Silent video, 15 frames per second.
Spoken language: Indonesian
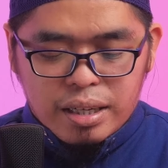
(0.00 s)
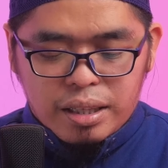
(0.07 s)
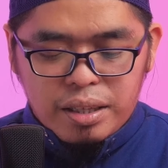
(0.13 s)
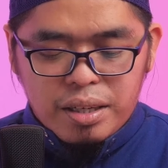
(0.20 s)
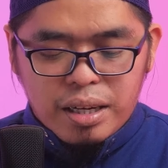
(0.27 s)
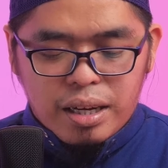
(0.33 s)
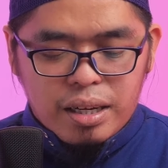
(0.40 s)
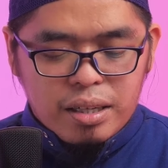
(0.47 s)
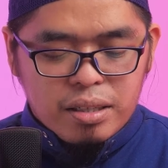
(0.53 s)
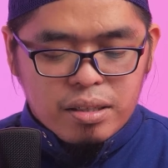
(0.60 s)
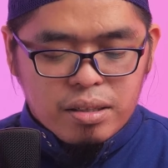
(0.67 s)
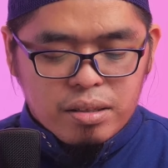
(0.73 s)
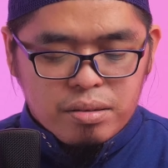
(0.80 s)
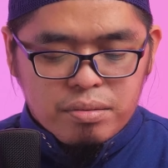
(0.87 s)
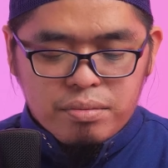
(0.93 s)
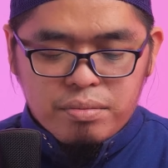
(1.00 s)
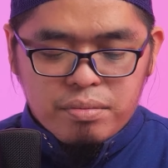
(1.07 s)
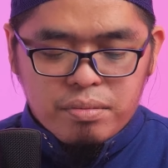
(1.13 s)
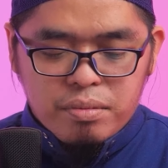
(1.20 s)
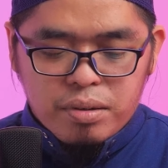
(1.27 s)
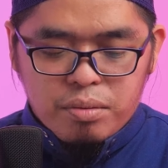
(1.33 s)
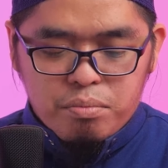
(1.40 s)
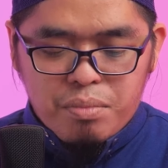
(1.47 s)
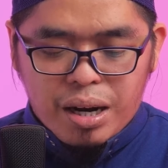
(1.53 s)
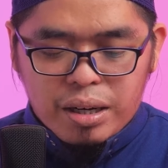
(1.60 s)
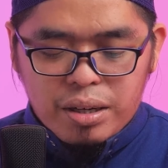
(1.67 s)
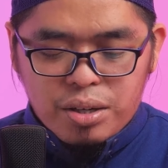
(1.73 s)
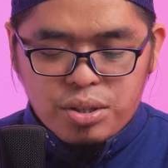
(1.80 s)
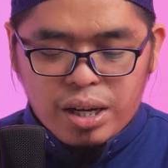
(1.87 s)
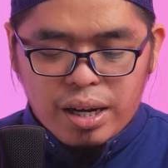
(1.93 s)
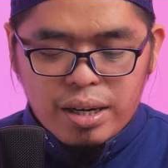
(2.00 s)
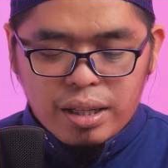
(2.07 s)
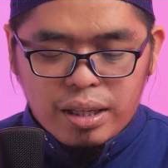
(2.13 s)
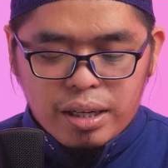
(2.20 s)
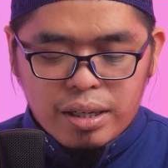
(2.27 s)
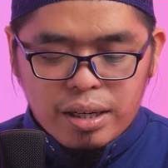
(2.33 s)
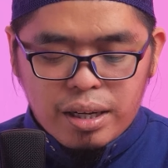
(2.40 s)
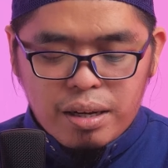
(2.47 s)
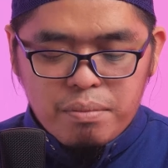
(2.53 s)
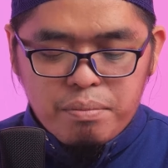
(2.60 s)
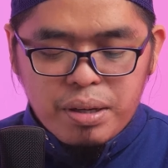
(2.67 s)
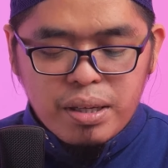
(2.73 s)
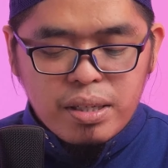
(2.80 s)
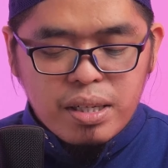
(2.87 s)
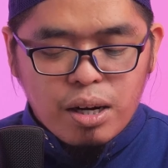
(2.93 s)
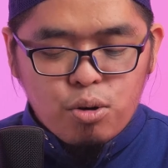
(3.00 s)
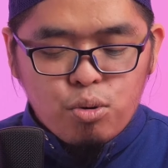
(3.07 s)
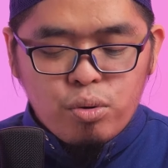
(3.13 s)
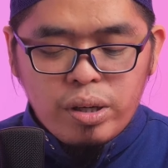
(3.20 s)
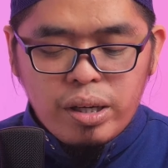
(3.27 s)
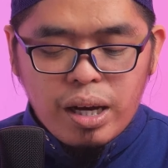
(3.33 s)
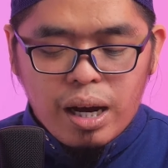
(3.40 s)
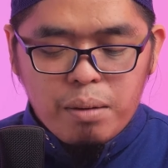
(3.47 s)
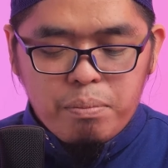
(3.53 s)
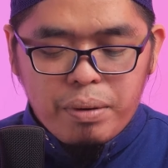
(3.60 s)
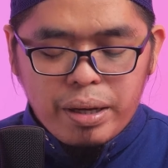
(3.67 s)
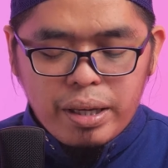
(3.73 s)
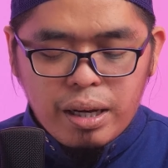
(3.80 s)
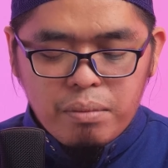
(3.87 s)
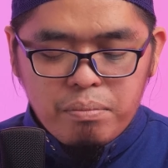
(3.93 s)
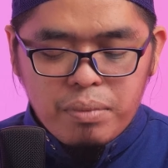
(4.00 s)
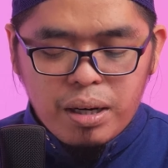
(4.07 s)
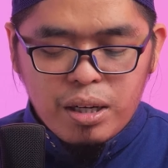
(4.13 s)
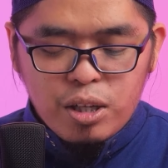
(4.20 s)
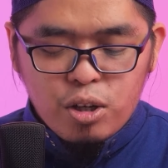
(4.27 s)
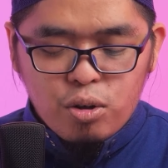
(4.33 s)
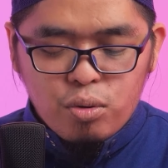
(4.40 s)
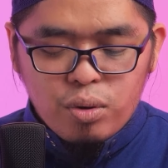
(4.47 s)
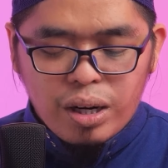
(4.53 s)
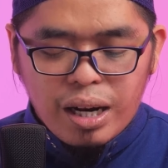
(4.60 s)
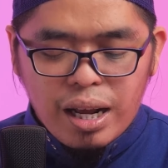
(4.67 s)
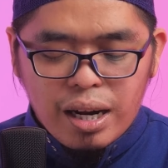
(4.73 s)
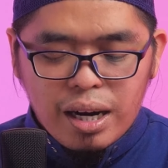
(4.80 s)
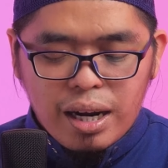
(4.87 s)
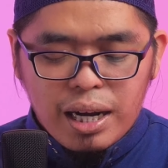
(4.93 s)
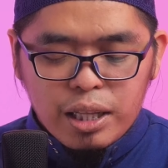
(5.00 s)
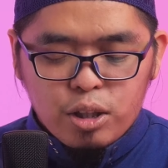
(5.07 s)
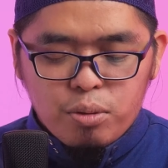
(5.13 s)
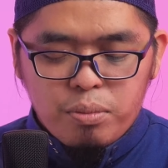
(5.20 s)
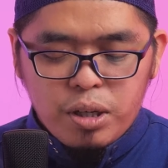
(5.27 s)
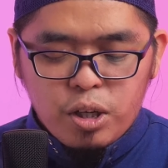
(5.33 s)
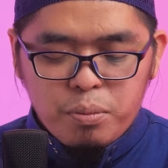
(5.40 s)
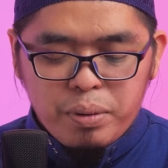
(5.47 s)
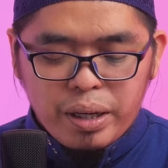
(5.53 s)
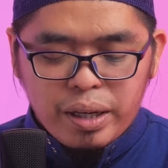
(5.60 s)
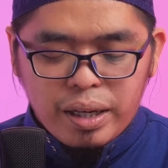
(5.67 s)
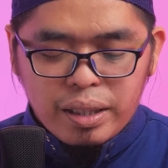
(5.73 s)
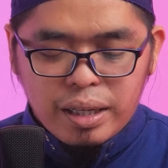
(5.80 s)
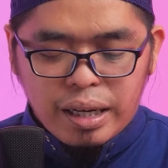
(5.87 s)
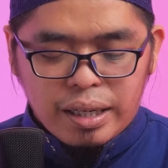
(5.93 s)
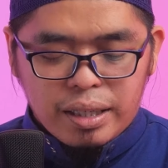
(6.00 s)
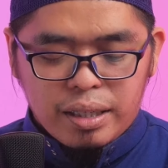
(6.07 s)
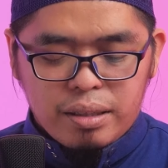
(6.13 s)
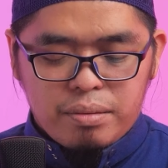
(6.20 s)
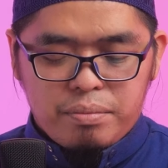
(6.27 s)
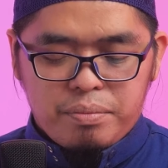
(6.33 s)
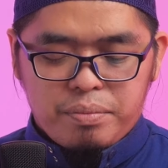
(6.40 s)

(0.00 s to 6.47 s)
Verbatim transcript: Ketiga, makna syahadat adalah menjauhi apa yang beliau larang atau beliau peringatkan.